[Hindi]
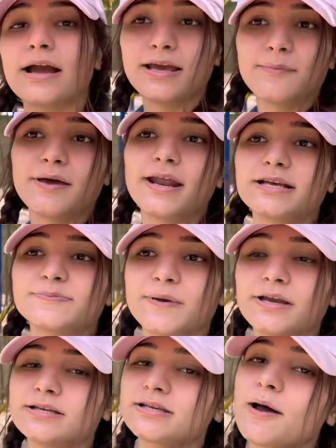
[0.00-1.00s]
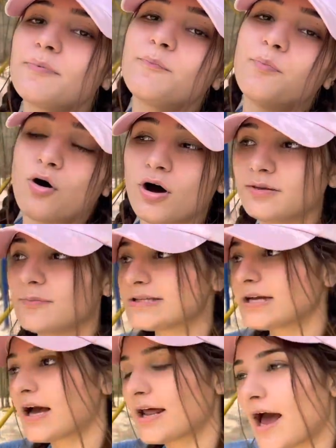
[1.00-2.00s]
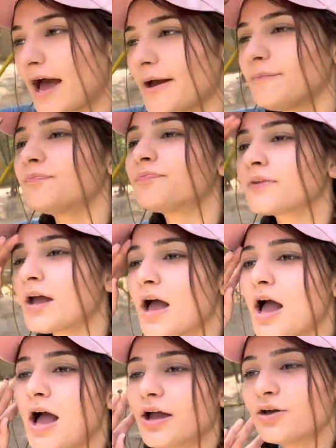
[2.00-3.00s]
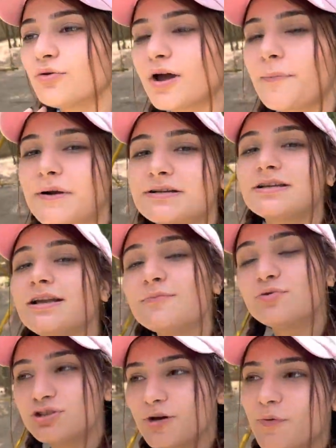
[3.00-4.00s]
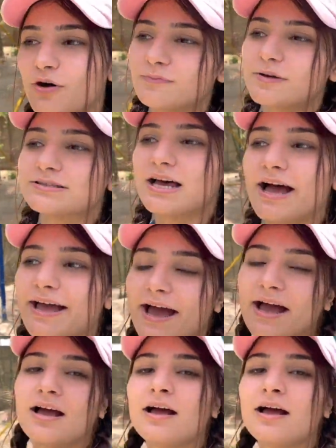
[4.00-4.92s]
कि मेरा एक्सपीरियंस यहाँ पे बहुत मज़े का रहा है क्योंकि पर्सनली मुझे बहुत मज़ा आया